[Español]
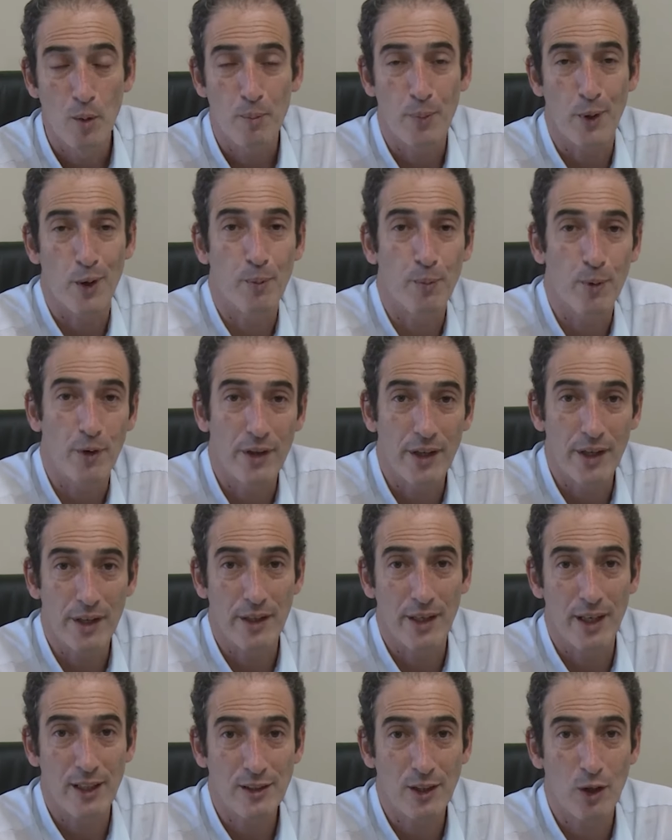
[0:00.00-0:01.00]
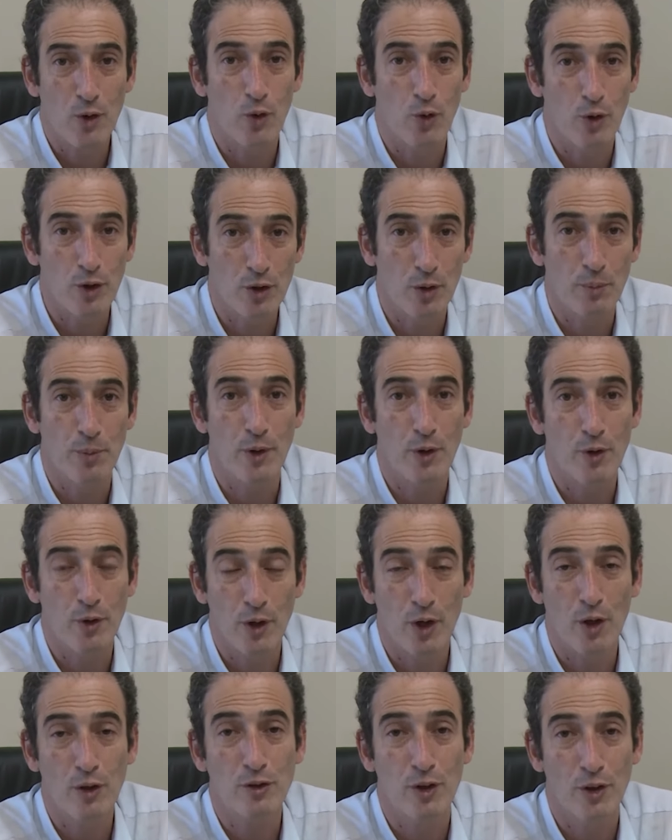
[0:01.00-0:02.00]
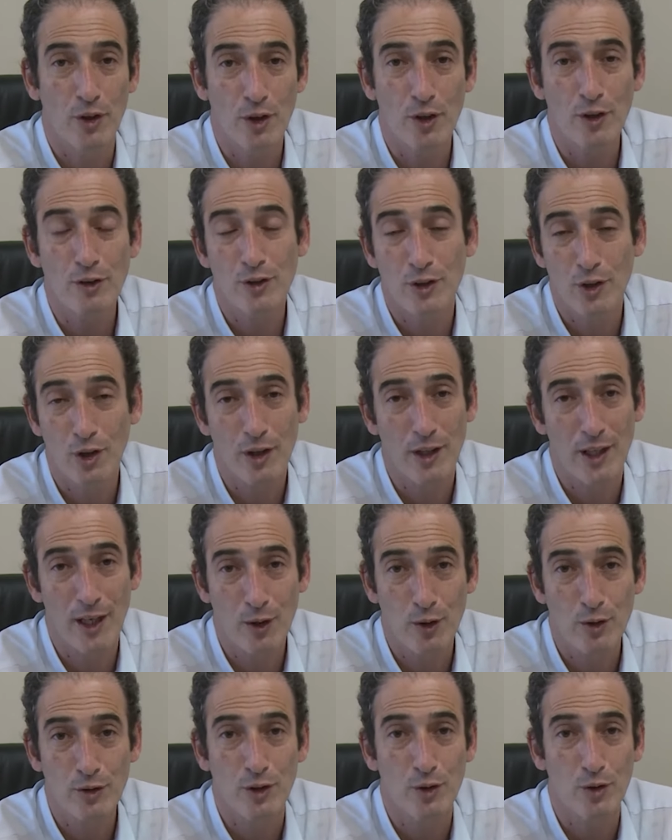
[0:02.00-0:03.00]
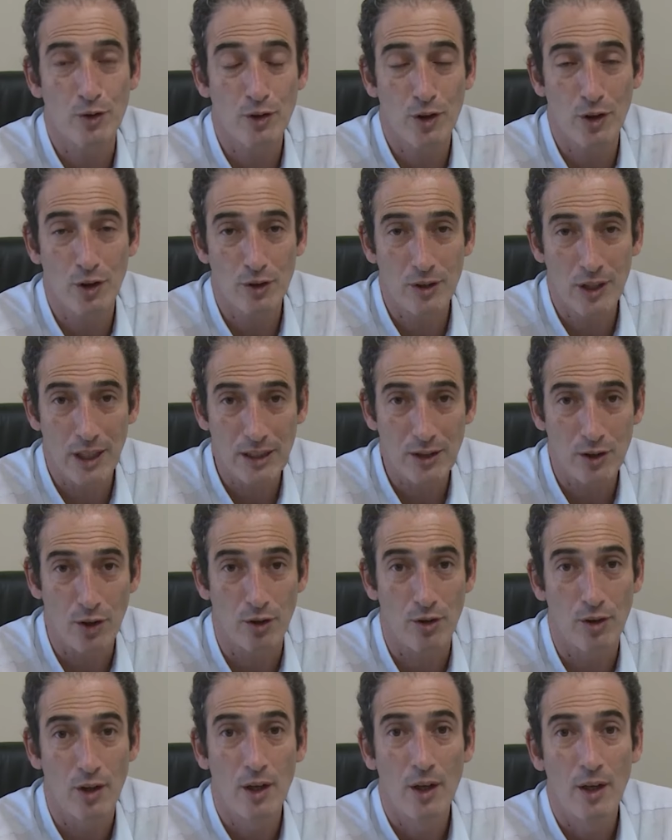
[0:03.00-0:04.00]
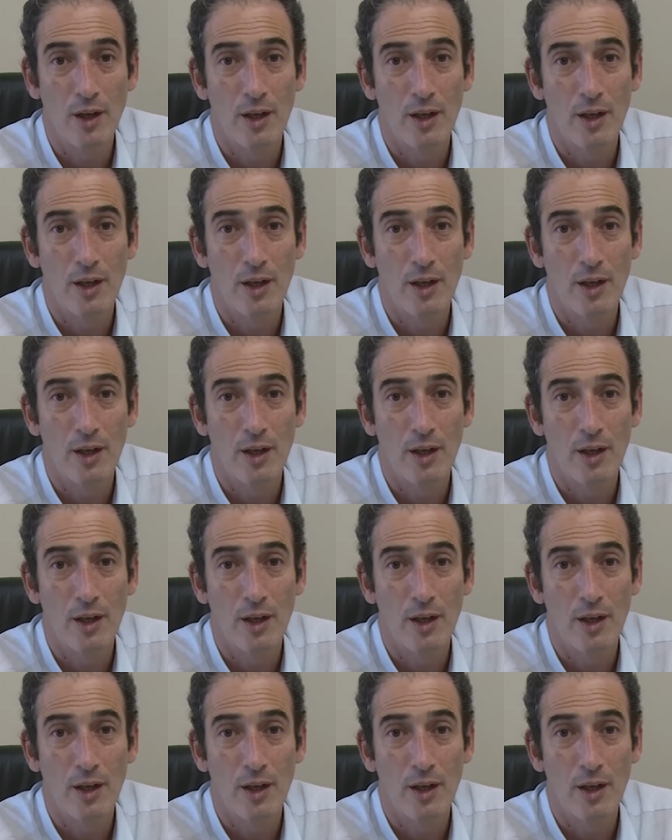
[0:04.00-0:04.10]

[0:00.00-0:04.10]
proponer que haya juicios por jurados o no, sino que la Constitución, tanto